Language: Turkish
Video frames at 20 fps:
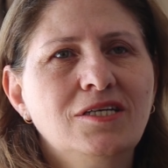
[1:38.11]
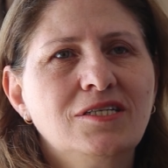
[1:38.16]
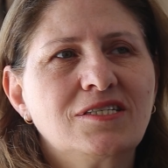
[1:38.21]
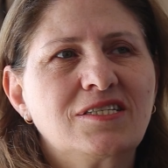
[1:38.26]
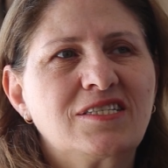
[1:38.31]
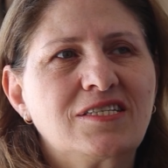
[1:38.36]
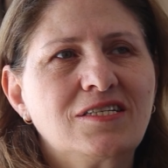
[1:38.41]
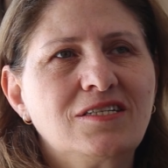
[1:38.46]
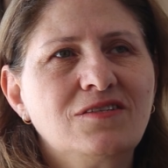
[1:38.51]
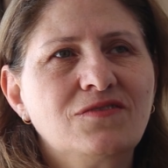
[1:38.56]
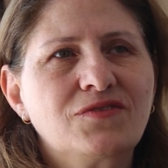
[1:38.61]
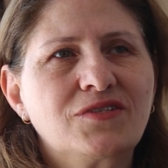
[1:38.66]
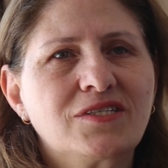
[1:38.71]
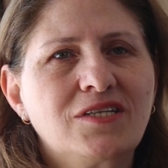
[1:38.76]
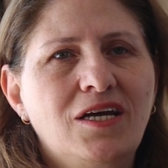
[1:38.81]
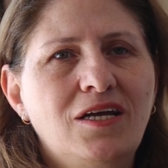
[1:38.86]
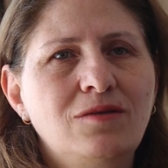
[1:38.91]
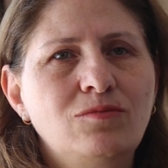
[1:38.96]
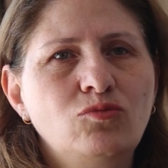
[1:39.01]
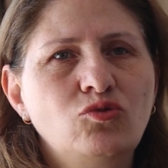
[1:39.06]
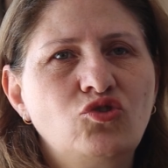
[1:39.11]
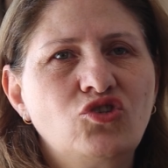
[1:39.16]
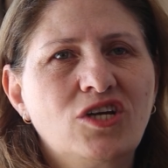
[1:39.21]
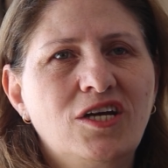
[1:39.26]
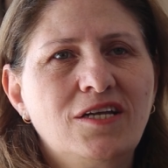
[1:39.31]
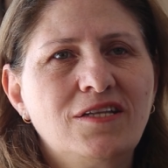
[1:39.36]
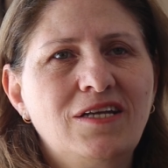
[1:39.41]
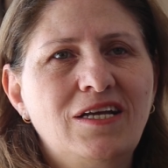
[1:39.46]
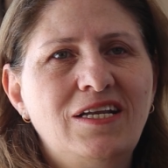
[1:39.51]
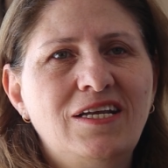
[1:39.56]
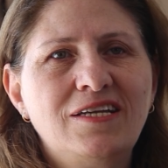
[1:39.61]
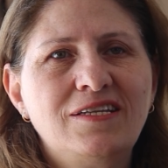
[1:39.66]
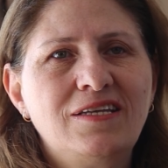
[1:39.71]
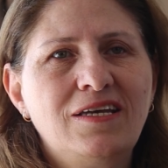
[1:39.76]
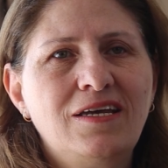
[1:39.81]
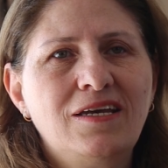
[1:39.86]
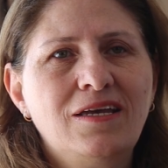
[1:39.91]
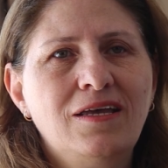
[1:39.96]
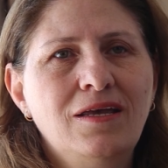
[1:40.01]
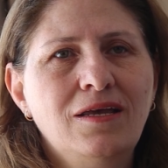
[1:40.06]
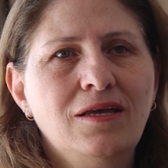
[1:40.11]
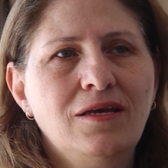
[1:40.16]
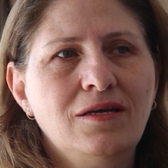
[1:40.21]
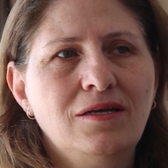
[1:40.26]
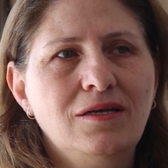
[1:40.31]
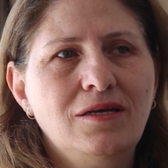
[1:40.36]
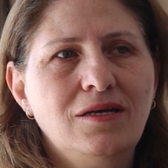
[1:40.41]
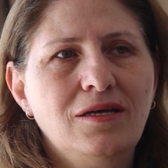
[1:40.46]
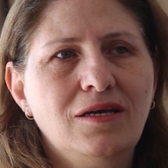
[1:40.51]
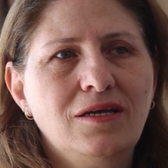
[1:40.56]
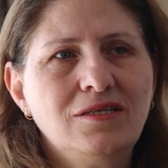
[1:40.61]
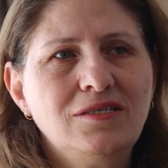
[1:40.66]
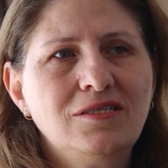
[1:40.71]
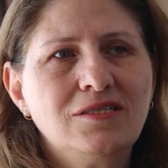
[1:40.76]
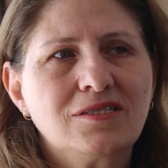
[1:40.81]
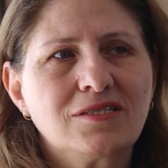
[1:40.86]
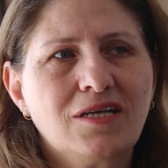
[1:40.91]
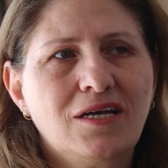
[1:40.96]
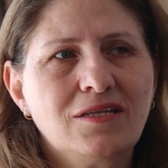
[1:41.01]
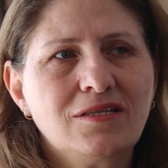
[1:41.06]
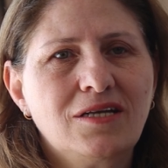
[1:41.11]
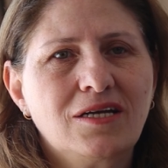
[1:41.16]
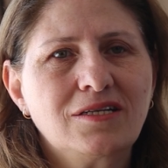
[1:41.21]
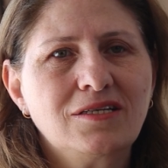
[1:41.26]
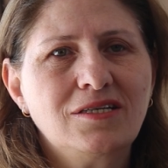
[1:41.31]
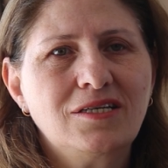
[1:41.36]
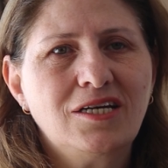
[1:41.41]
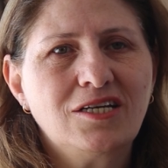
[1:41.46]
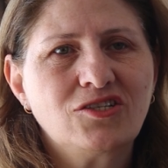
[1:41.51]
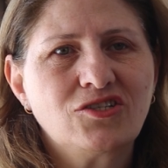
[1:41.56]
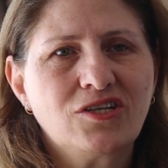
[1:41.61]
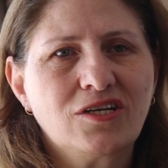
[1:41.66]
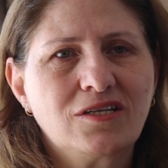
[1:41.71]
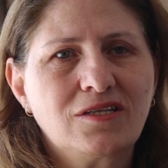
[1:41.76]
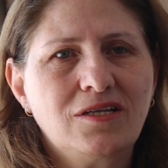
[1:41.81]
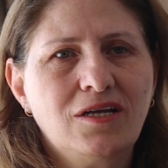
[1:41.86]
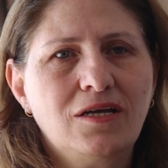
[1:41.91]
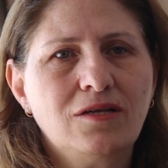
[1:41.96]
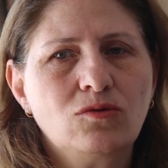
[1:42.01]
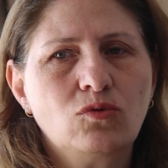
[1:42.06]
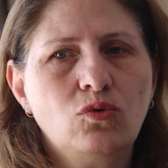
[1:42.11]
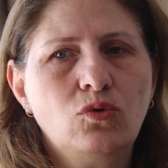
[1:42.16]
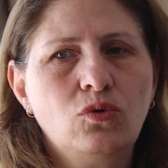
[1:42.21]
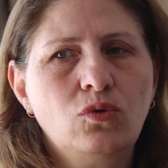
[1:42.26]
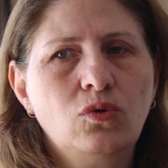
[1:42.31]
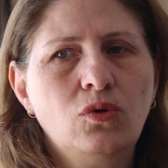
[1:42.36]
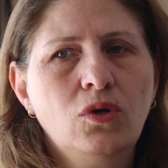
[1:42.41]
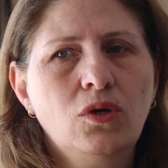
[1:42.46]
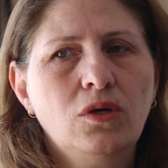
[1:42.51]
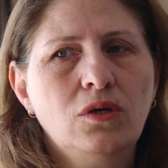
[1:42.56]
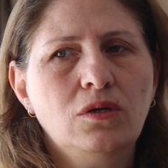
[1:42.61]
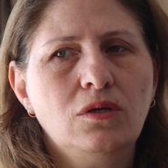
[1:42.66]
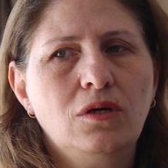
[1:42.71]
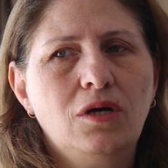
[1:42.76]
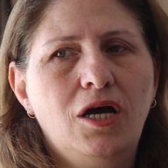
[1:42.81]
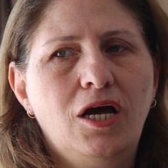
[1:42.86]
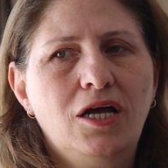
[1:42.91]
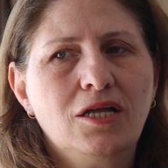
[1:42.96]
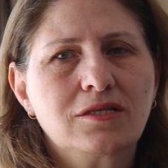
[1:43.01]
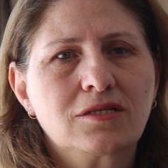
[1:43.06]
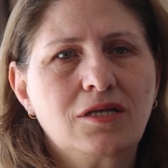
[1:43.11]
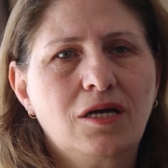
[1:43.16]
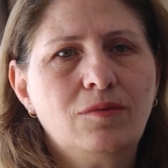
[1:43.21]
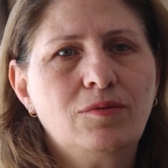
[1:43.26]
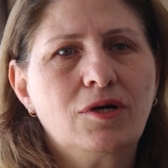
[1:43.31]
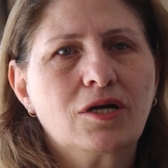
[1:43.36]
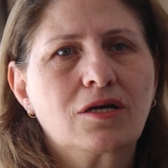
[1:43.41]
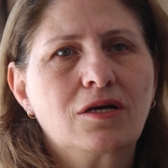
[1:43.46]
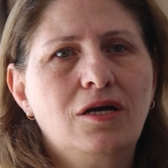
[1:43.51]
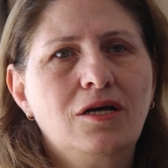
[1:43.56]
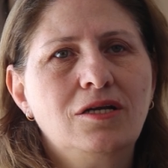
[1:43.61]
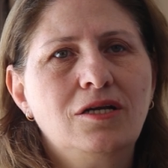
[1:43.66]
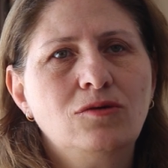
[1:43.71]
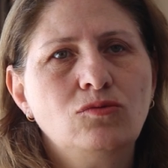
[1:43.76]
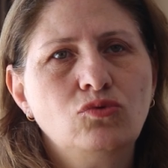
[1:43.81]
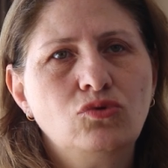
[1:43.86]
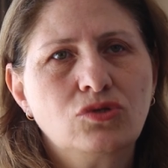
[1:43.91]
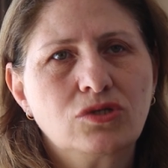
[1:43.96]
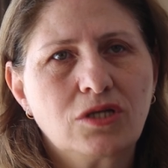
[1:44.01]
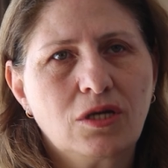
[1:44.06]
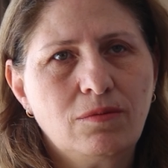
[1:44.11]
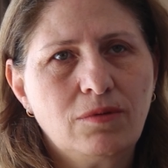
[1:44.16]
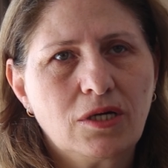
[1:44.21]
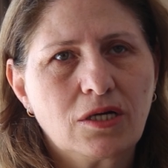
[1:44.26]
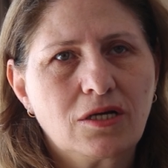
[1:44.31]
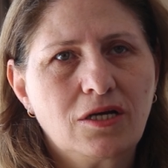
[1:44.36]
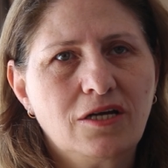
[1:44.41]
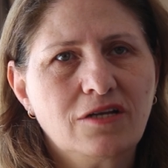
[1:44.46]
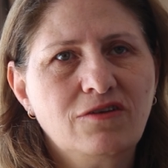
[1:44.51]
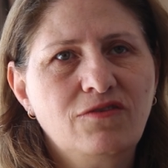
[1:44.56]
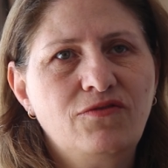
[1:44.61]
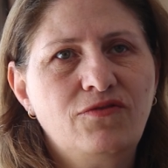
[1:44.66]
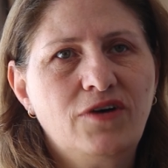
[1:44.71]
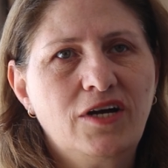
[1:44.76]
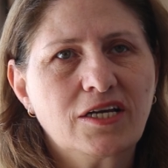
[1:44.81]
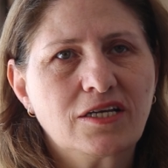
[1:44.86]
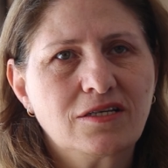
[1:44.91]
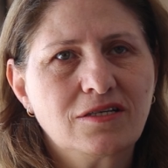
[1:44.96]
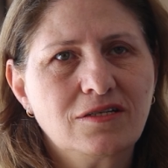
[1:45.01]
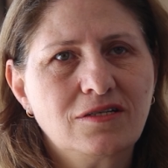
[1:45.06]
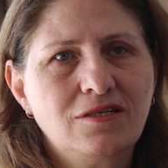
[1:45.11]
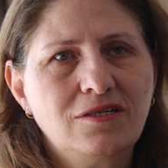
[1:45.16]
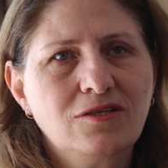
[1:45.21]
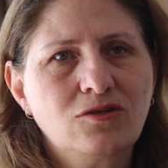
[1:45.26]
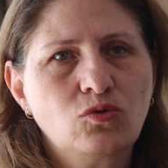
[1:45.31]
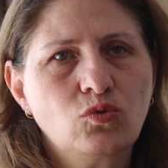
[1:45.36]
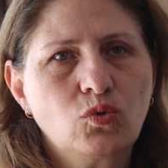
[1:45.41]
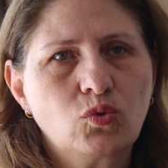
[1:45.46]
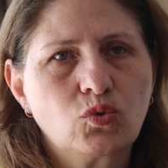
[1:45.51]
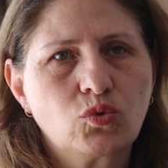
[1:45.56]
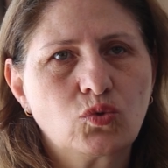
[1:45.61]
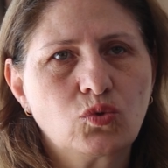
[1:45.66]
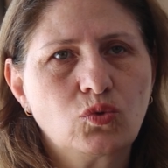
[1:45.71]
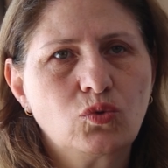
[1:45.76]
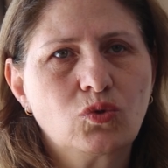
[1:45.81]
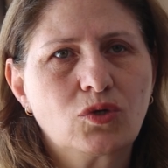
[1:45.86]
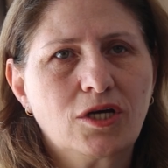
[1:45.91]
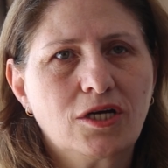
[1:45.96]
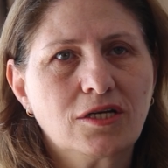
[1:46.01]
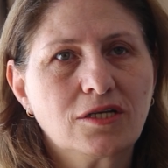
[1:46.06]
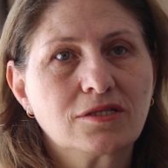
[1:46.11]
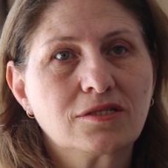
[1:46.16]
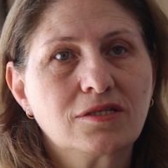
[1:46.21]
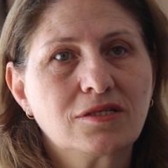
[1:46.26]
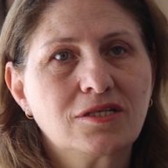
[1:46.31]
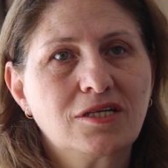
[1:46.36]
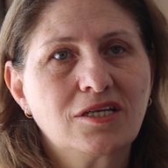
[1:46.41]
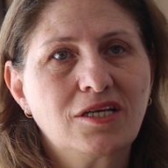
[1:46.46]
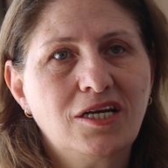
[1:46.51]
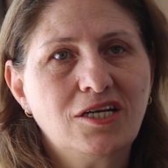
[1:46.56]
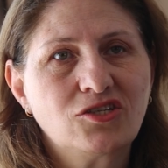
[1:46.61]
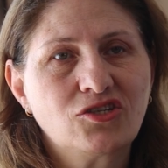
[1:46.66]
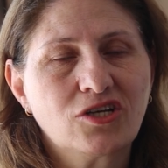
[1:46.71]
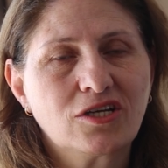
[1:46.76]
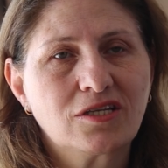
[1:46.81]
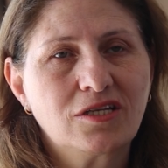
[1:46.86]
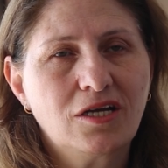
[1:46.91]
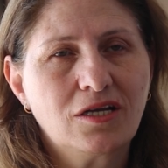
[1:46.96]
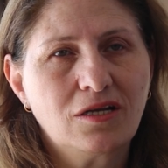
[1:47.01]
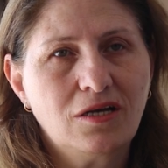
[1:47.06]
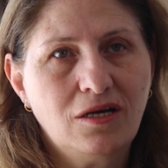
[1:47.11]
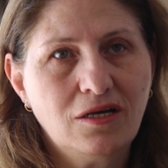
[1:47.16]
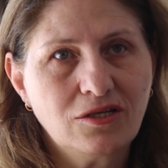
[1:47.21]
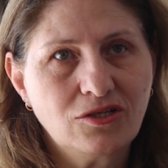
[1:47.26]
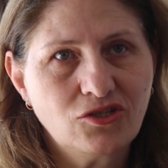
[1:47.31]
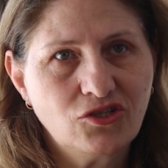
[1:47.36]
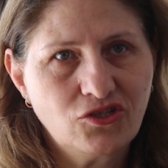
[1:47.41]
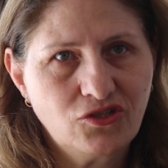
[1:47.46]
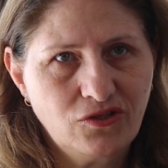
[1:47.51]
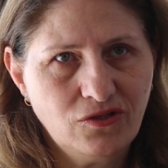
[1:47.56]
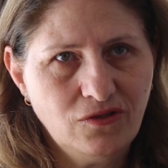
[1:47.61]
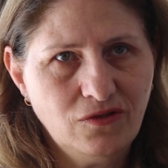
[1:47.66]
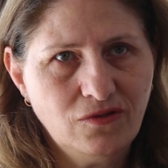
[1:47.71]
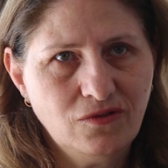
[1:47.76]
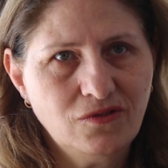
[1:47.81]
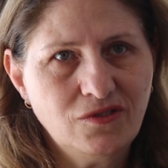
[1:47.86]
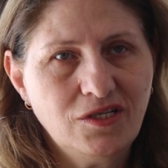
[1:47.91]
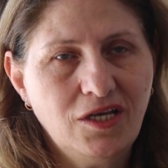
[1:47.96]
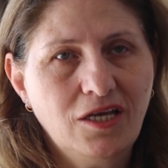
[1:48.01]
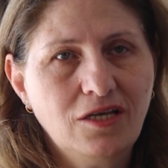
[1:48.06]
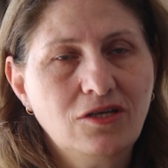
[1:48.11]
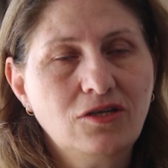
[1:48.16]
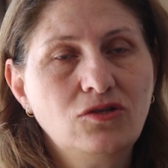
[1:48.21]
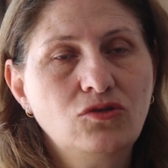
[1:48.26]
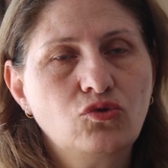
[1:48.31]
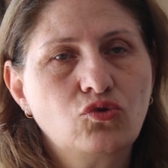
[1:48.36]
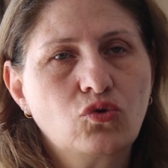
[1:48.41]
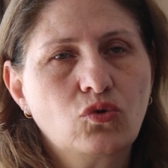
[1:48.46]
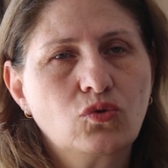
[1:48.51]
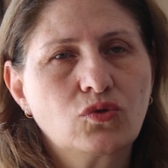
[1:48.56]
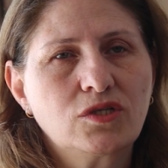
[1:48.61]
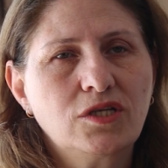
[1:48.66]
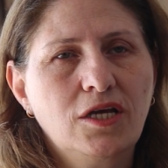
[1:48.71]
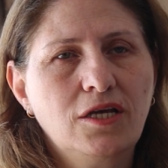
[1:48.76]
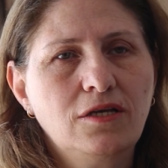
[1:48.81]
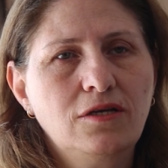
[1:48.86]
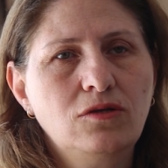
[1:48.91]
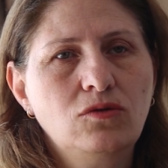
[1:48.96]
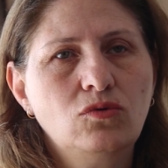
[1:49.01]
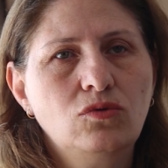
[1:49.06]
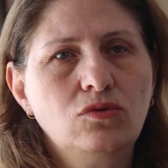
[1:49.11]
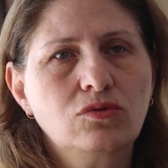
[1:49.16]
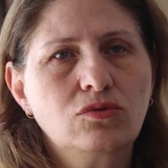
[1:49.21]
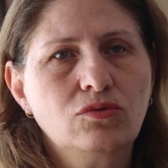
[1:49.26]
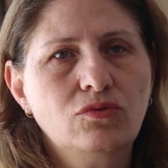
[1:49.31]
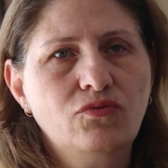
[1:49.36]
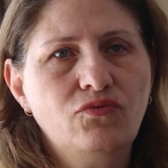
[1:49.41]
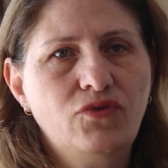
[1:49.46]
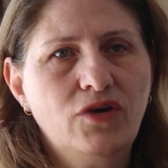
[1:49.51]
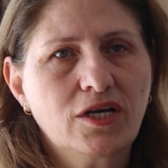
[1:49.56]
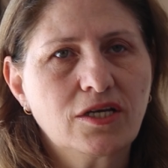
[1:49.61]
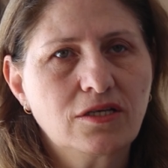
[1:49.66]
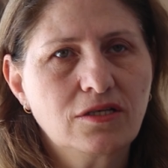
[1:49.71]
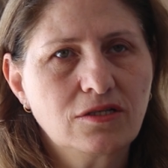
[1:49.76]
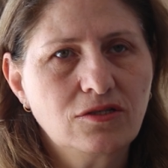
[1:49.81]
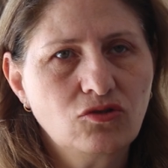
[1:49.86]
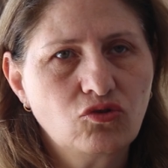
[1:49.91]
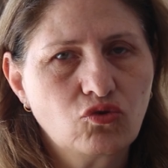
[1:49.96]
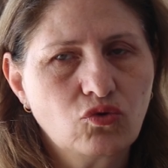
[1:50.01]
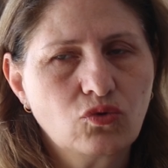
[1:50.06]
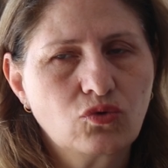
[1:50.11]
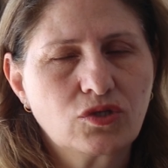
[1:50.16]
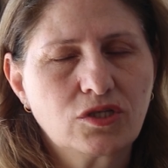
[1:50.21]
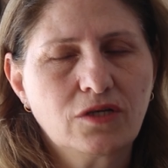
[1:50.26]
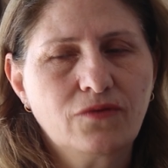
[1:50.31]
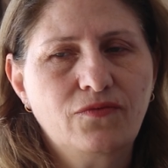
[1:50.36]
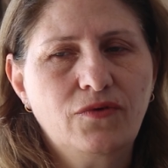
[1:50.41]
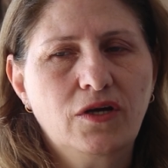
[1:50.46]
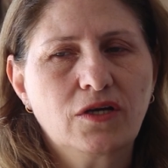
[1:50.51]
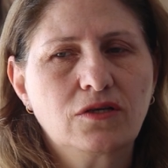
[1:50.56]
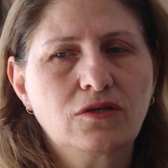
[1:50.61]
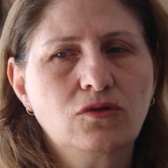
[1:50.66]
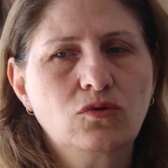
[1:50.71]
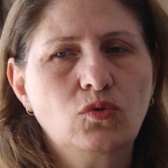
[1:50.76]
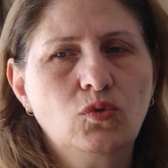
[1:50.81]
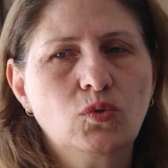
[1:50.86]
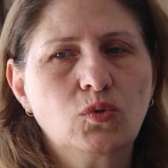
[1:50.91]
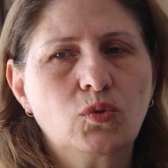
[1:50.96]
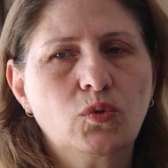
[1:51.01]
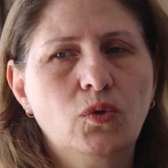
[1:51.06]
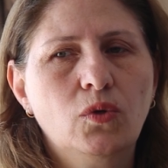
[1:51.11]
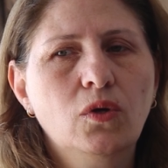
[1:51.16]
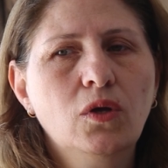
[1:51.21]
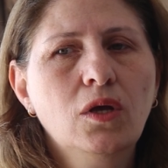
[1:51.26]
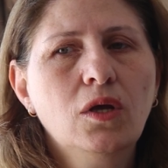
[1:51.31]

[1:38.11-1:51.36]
sınıfsal mücadelede e, insanların gerçekten o e, alt tabakayla üst tabakanın fakirlik, yoksulluk arasında gerçekten ayrıştığını, zenginin çok zengin olduğu, fakirin çok fakir olduğu